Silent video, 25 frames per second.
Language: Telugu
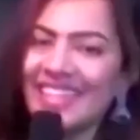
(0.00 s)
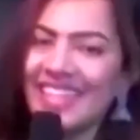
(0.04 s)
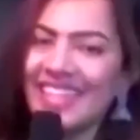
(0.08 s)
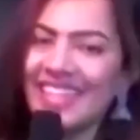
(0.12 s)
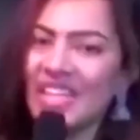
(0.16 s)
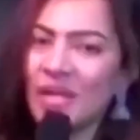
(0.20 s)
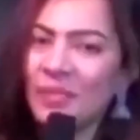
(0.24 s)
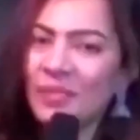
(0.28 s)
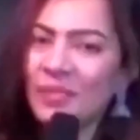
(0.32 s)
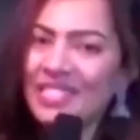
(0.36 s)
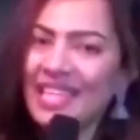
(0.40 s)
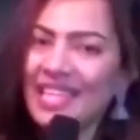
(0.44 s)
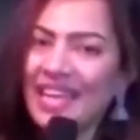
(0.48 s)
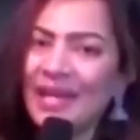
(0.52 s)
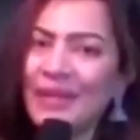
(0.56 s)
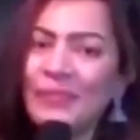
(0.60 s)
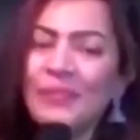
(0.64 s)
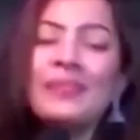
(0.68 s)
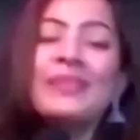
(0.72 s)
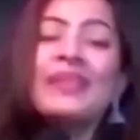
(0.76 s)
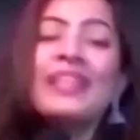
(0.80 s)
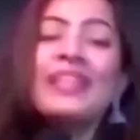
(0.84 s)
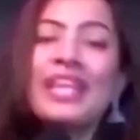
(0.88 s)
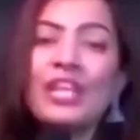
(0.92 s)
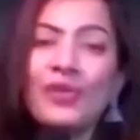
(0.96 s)
అందరికి
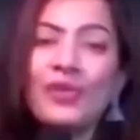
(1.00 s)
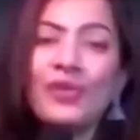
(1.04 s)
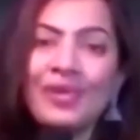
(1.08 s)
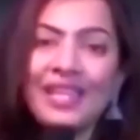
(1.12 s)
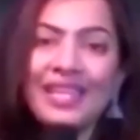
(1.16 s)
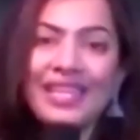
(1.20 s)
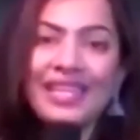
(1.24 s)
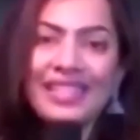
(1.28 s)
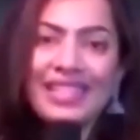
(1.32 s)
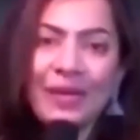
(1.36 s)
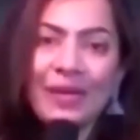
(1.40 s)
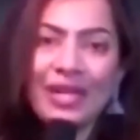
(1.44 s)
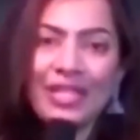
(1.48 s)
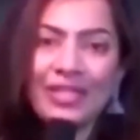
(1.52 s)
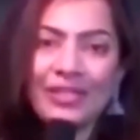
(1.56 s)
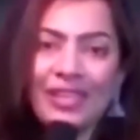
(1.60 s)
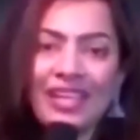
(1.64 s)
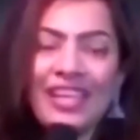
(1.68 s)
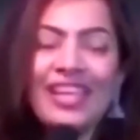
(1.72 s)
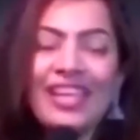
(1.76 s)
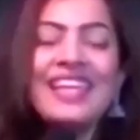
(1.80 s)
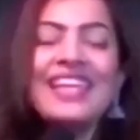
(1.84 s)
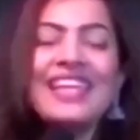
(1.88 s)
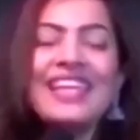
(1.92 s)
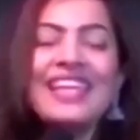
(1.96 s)
నమస్కారం నేను మీ గీతా
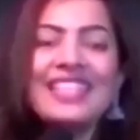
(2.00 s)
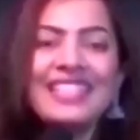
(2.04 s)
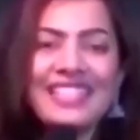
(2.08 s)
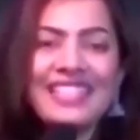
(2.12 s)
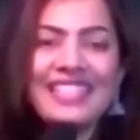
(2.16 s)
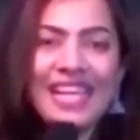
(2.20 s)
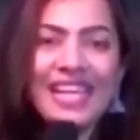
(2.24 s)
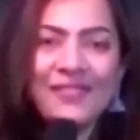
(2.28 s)
మాధురి